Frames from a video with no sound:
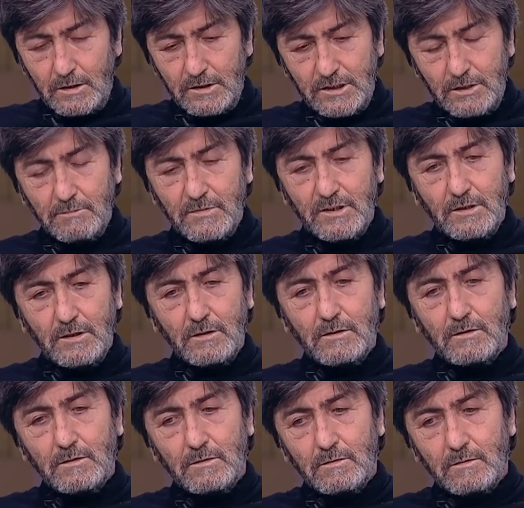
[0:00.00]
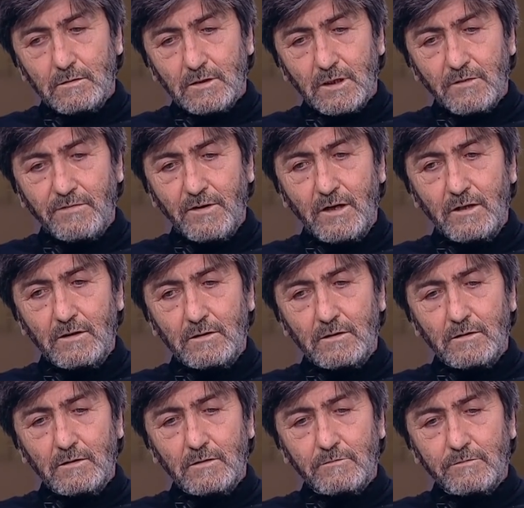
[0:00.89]
Şimdi Rafael
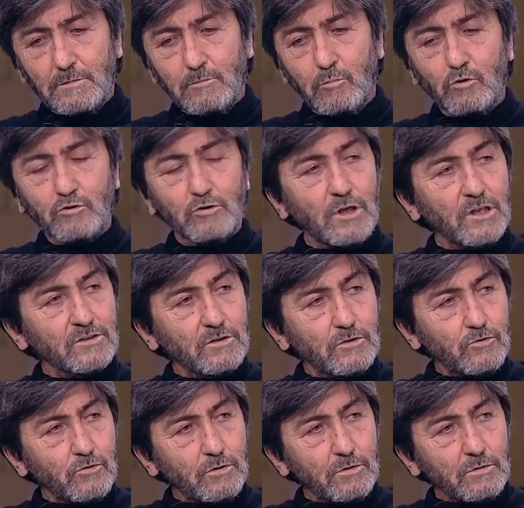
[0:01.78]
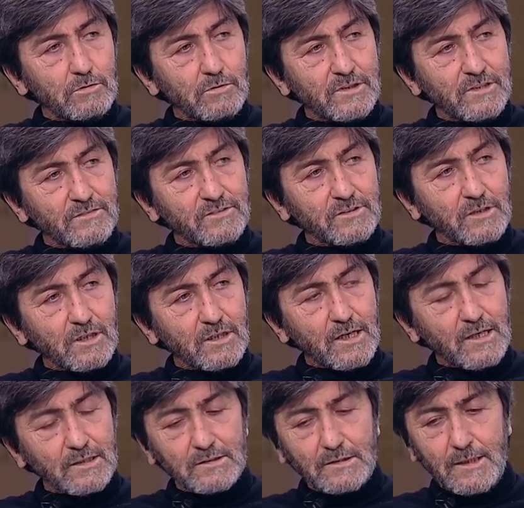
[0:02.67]
futbolcu atılıyor çift
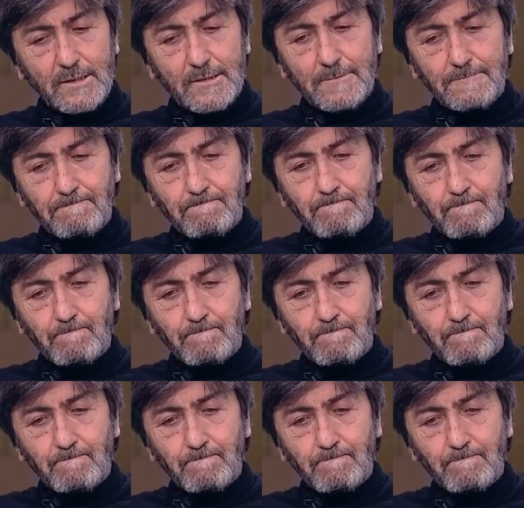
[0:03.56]
sarı karttan.